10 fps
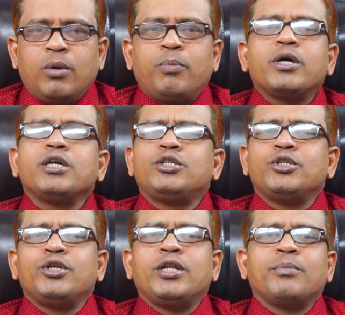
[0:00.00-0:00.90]
অল্প
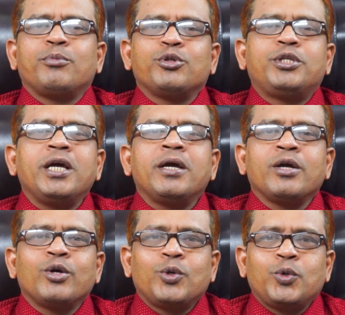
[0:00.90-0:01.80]
কিছুদিনের মধ্যে
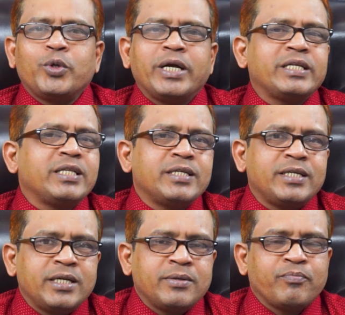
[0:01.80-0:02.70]
কুক
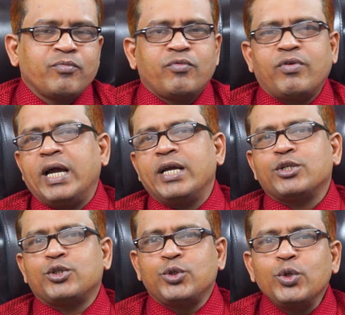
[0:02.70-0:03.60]
আইল্যান্ডের ফ্লাইট
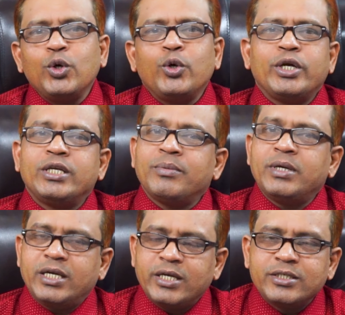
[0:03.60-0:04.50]
শুরু হয়ে যাবে
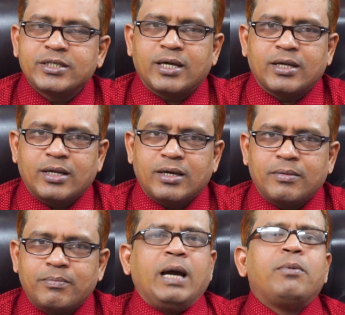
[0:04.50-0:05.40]
ইনশাল্লাহ
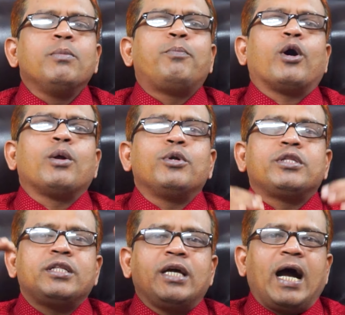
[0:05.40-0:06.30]
এবং
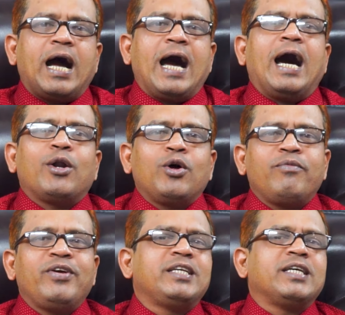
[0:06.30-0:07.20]
পরবর্তীতে আরও
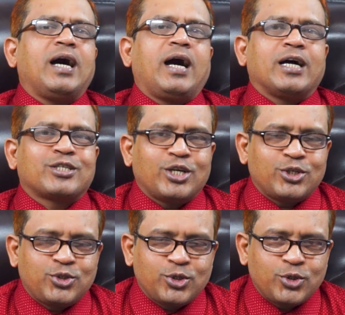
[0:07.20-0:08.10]
ভিসা
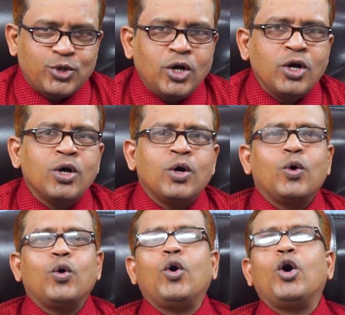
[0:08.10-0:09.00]
আসার জন্য
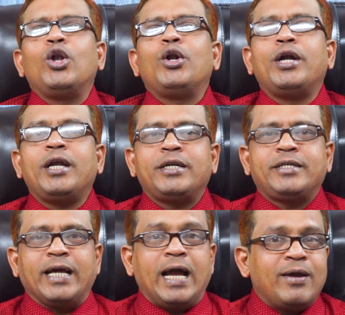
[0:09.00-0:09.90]
অলরেডি
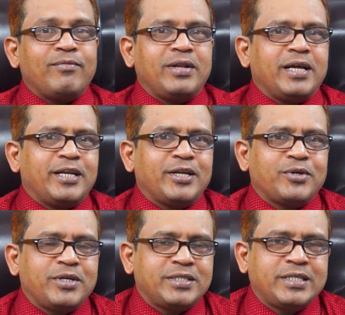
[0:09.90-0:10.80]
টাইম লাইনে
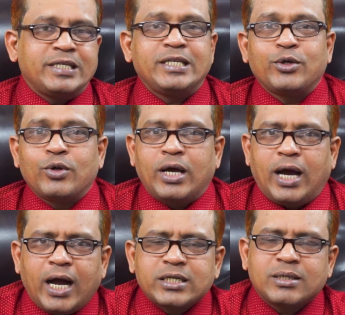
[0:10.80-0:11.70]
রয়েছে যেগুলো
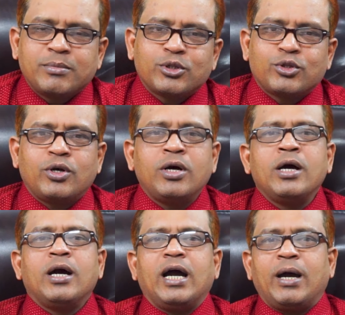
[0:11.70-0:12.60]
আসা মাত্র
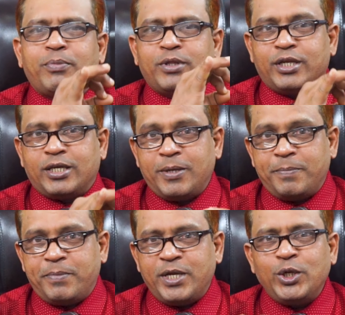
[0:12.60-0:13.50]
আপনাদেরকে
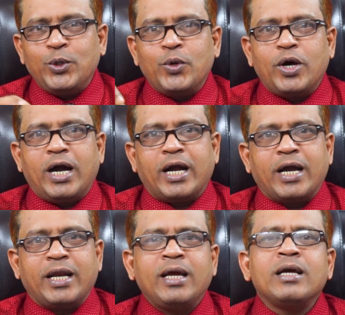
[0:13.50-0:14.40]
ভিডিও
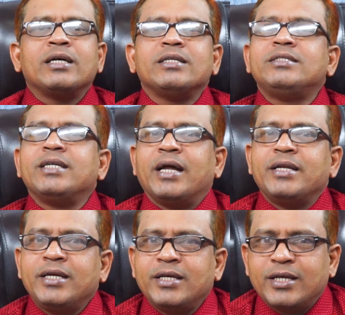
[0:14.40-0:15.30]
আকারে
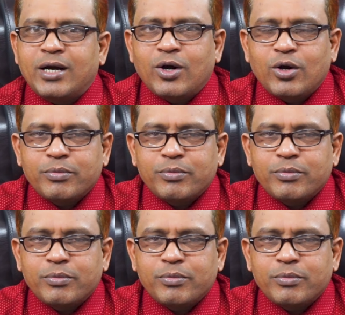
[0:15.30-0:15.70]
জানিয়ে দেওয়া